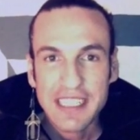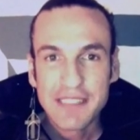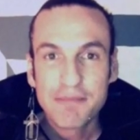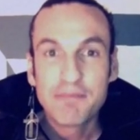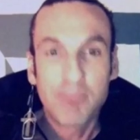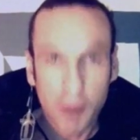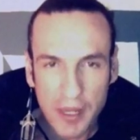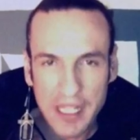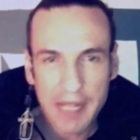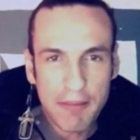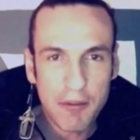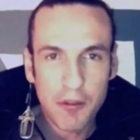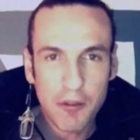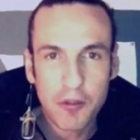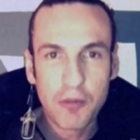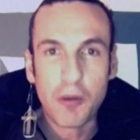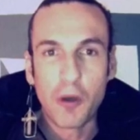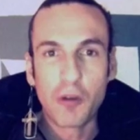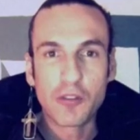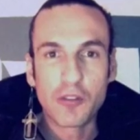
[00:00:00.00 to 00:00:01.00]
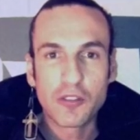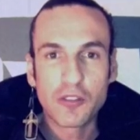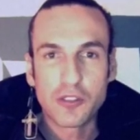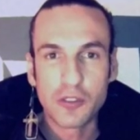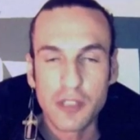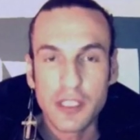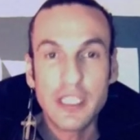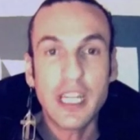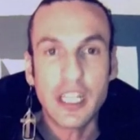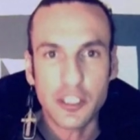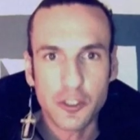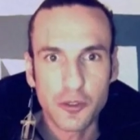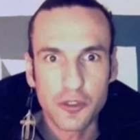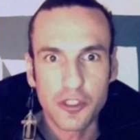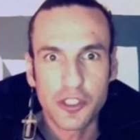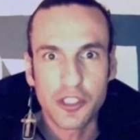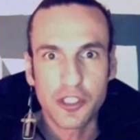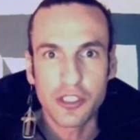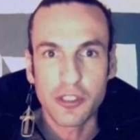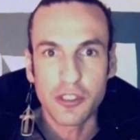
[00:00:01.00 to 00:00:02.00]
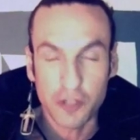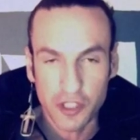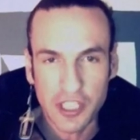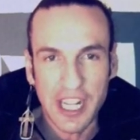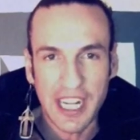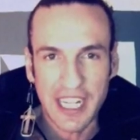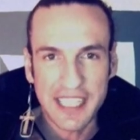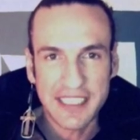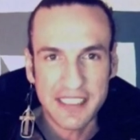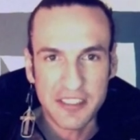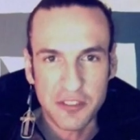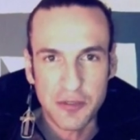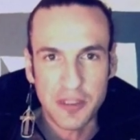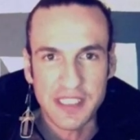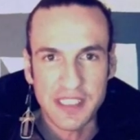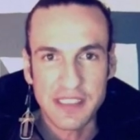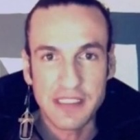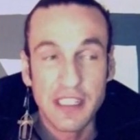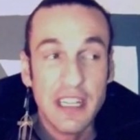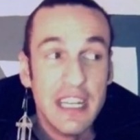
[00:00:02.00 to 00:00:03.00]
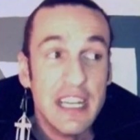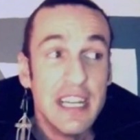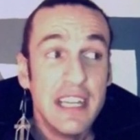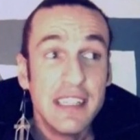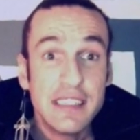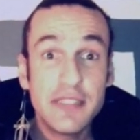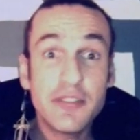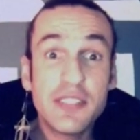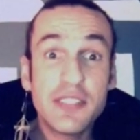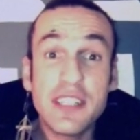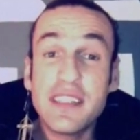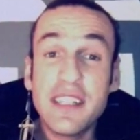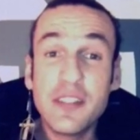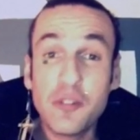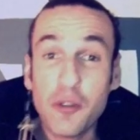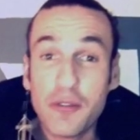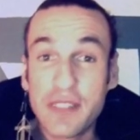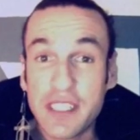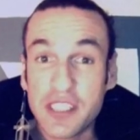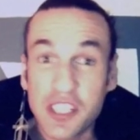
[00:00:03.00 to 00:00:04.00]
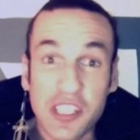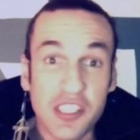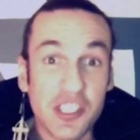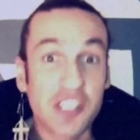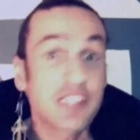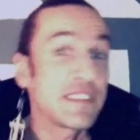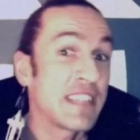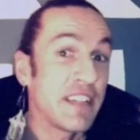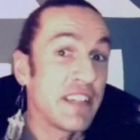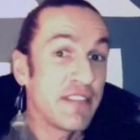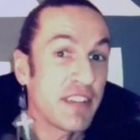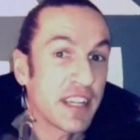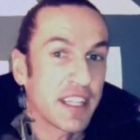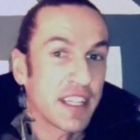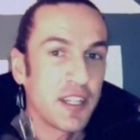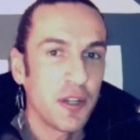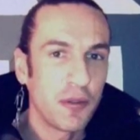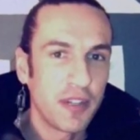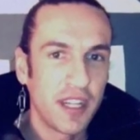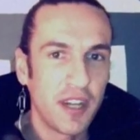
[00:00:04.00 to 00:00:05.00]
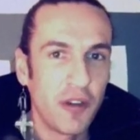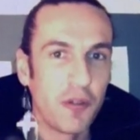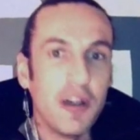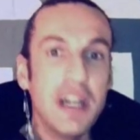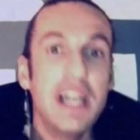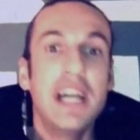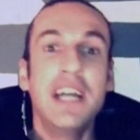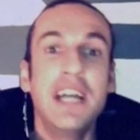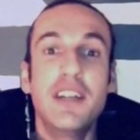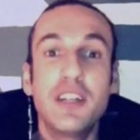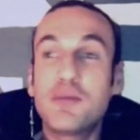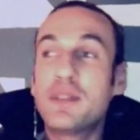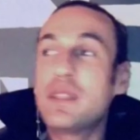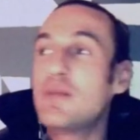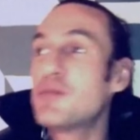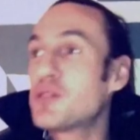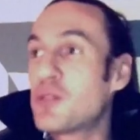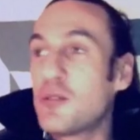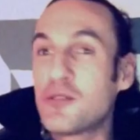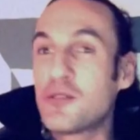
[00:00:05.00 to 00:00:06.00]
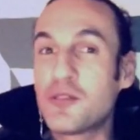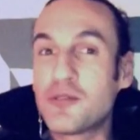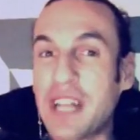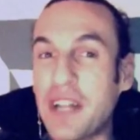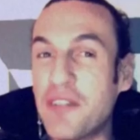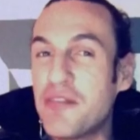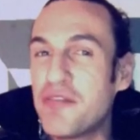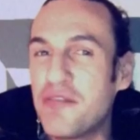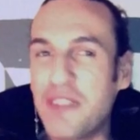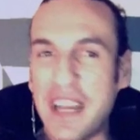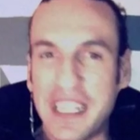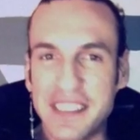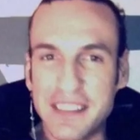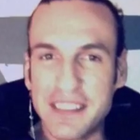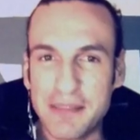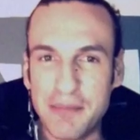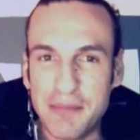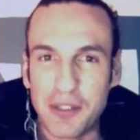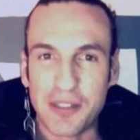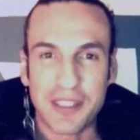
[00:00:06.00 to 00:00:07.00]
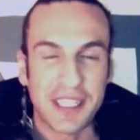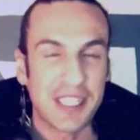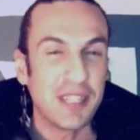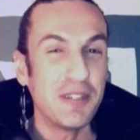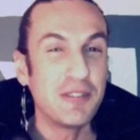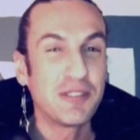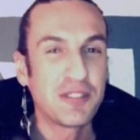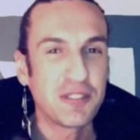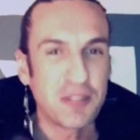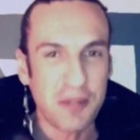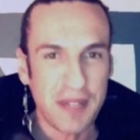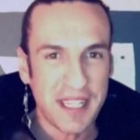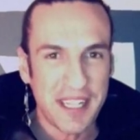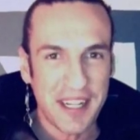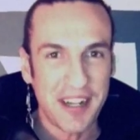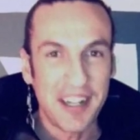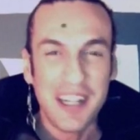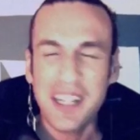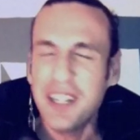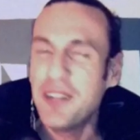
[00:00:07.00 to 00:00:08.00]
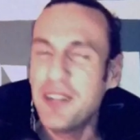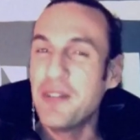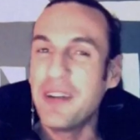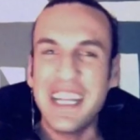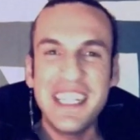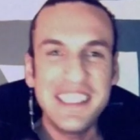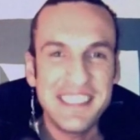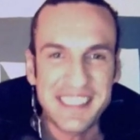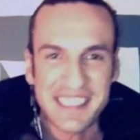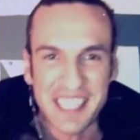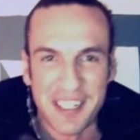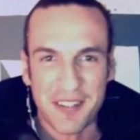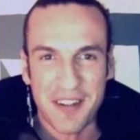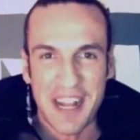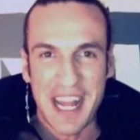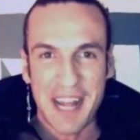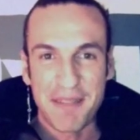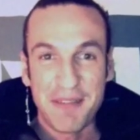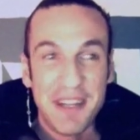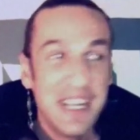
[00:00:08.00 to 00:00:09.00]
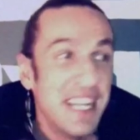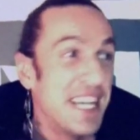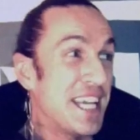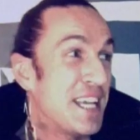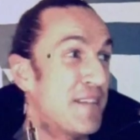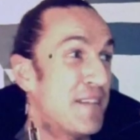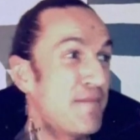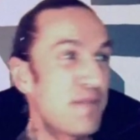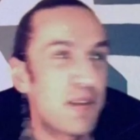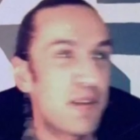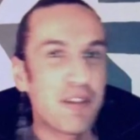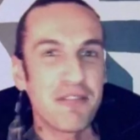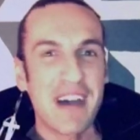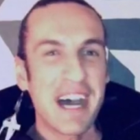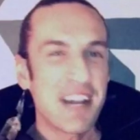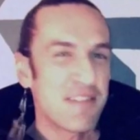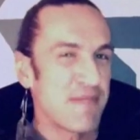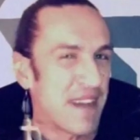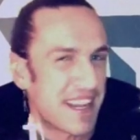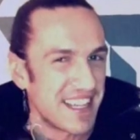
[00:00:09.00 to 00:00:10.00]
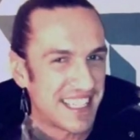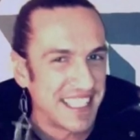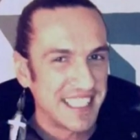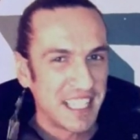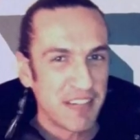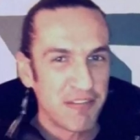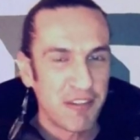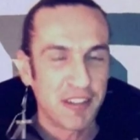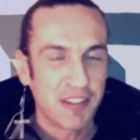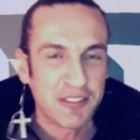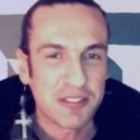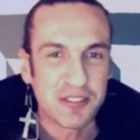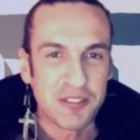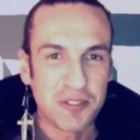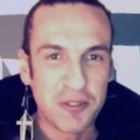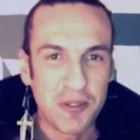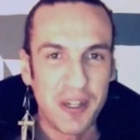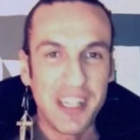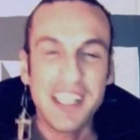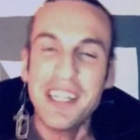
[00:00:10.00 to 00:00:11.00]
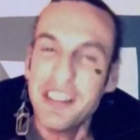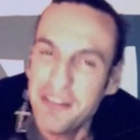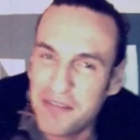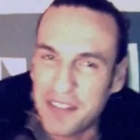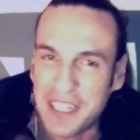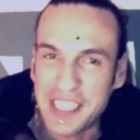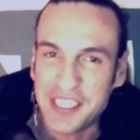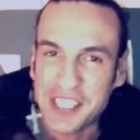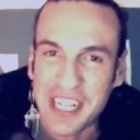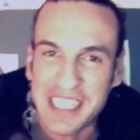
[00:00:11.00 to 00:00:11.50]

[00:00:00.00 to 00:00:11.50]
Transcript: Põe a mão no bolso e ajude o Chalé de Suíços. Se você tem dúvidas se a gente esteve aqui ou não, nós podemos consultar o Facebook, o Twitter e o Instagram e provar uma linda foto sua em frente a